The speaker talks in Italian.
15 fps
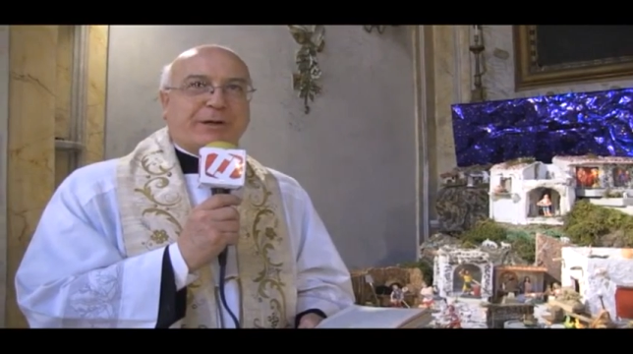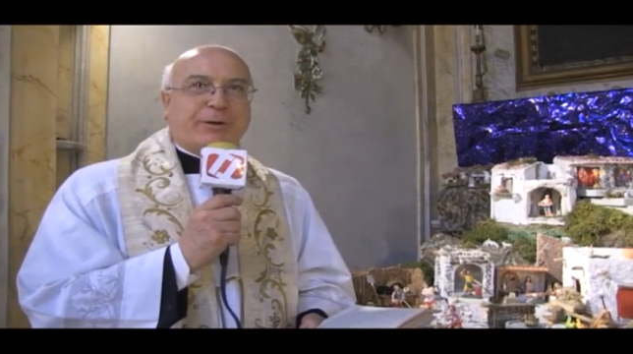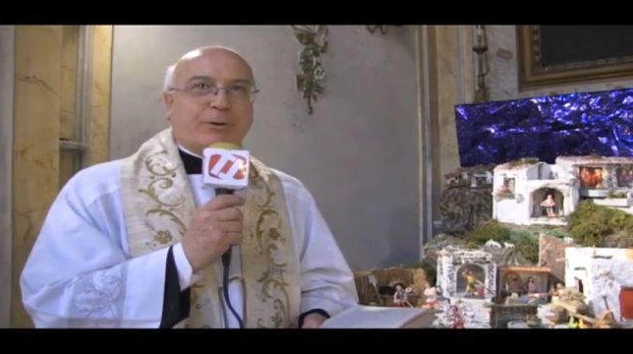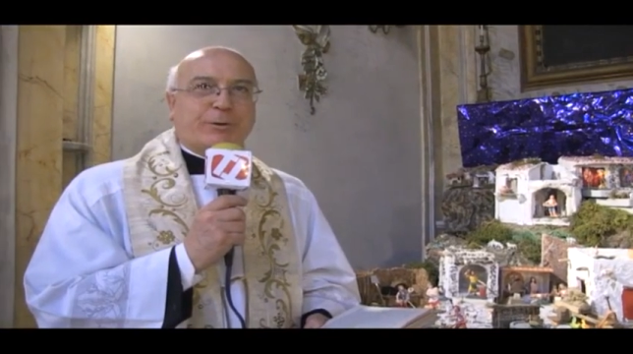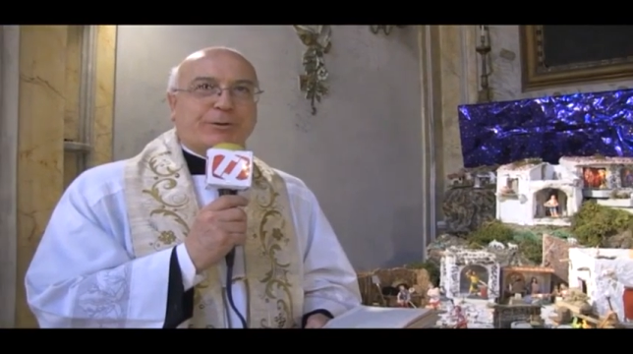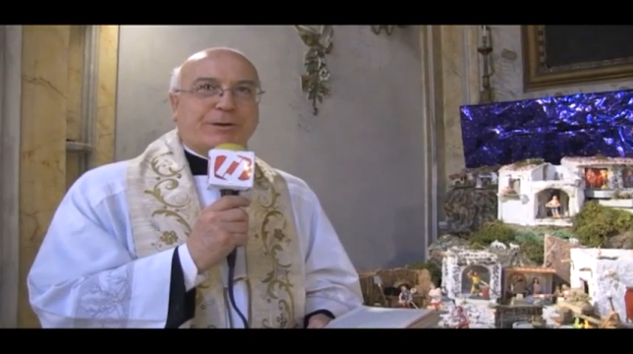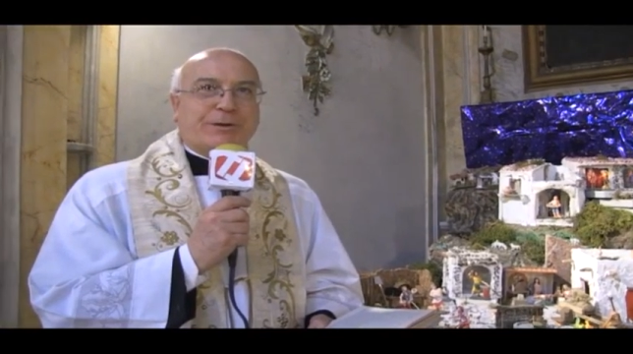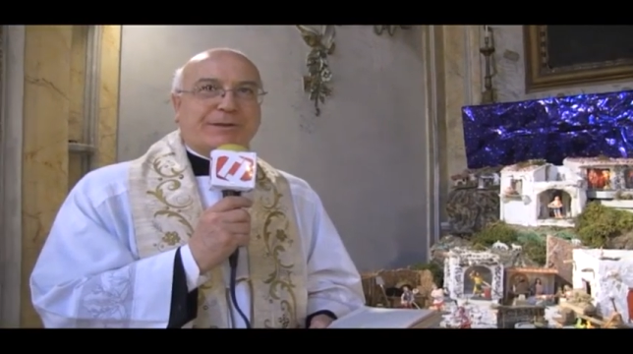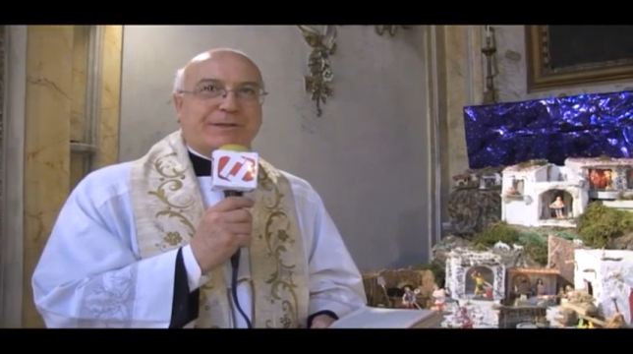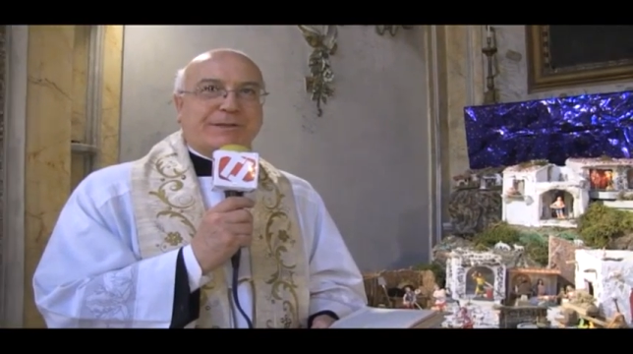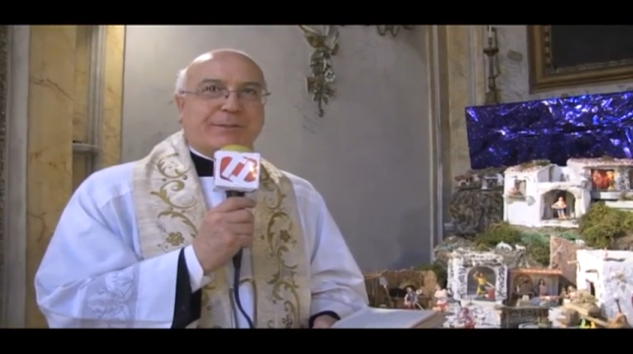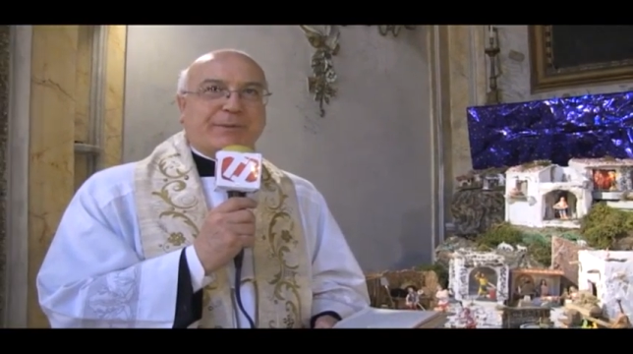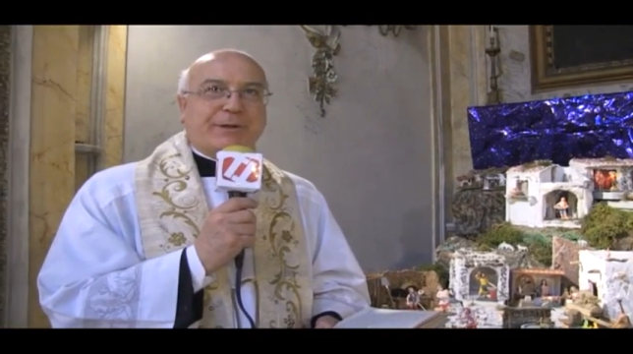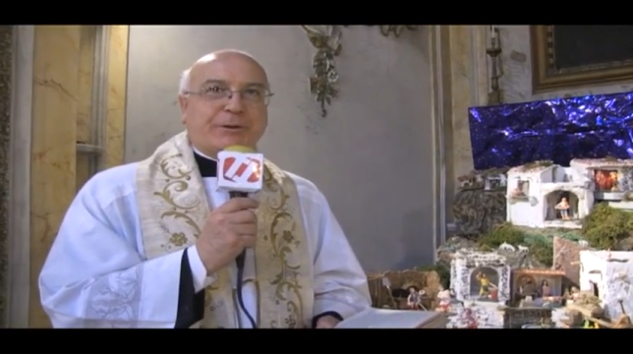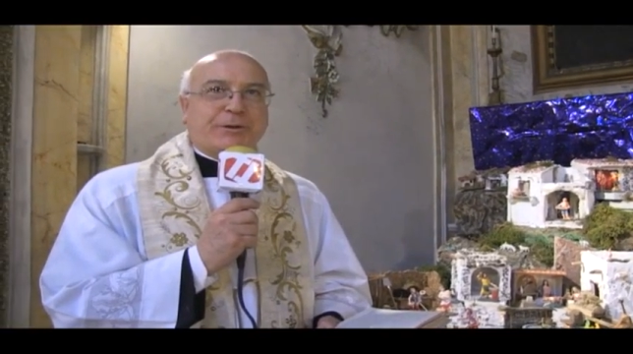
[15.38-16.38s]
parroco di
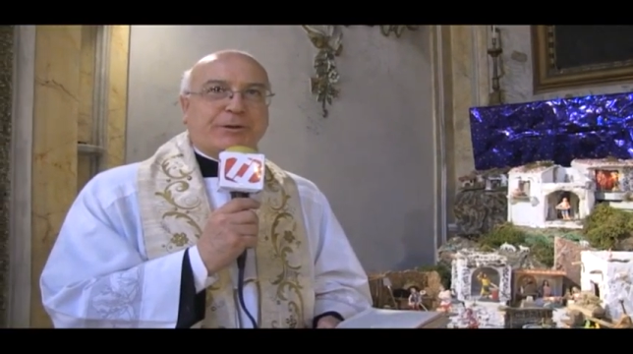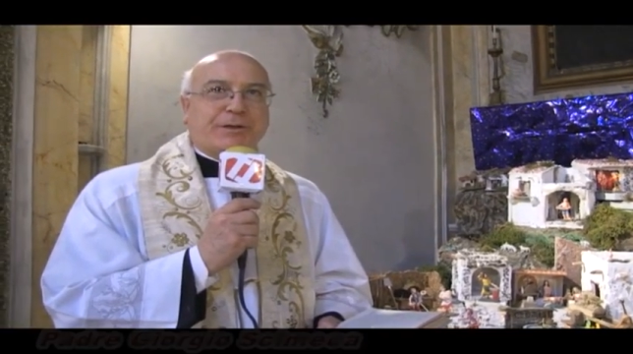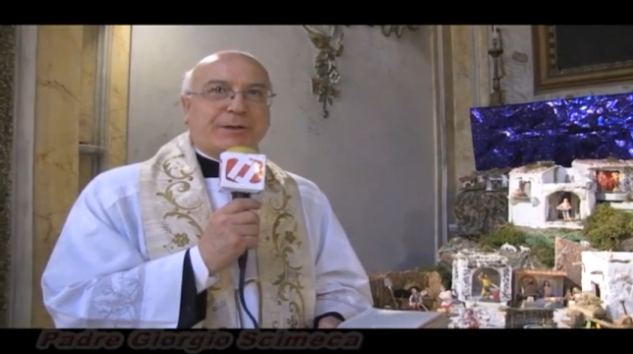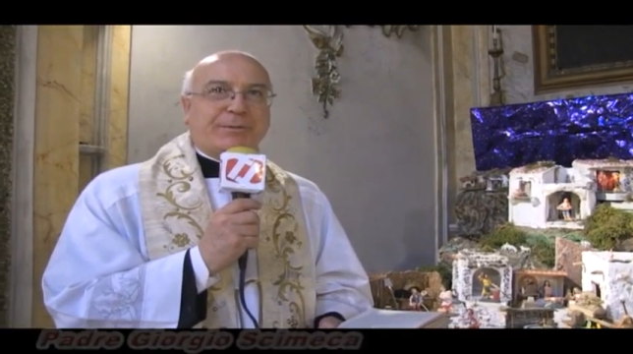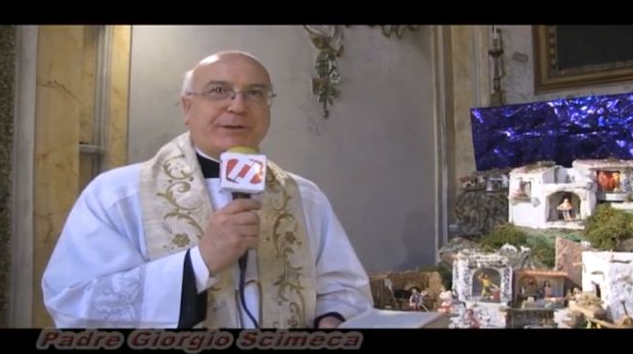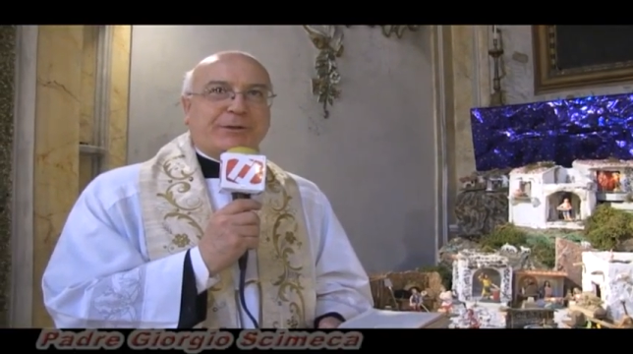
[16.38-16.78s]
questa parrocchia